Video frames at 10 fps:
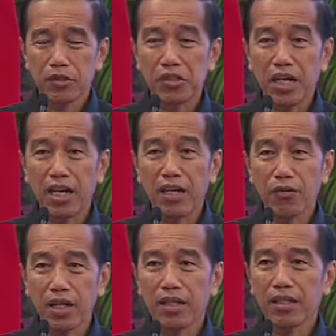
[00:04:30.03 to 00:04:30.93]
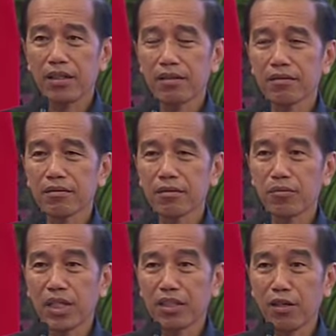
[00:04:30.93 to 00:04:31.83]
Sejak awal,
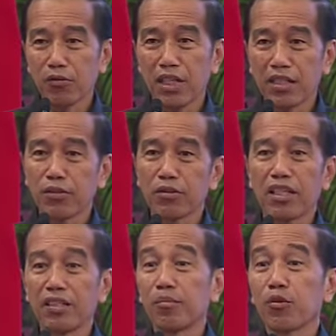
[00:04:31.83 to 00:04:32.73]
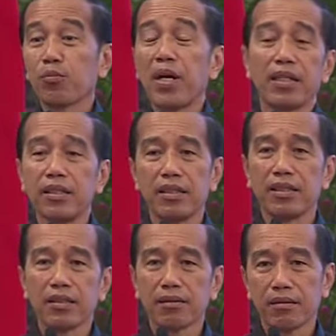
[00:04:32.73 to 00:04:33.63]
9 tahun yang lalu saya ingin merubah ini.